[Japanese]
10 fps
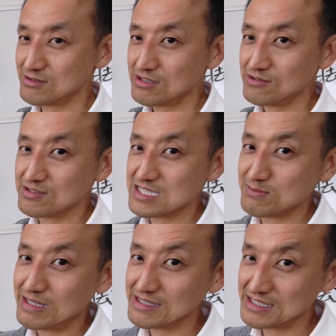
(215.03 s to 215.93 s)
それを
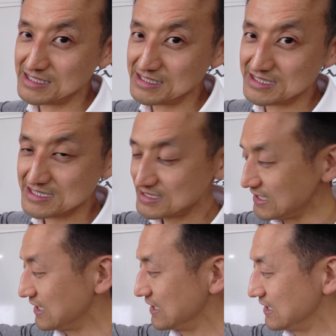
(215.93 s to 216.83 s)
内巻きにし
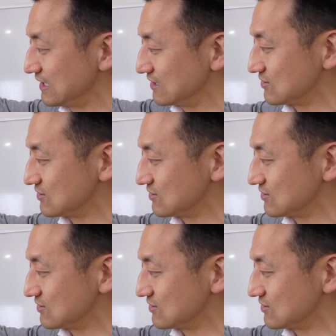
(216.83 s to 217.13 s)
て、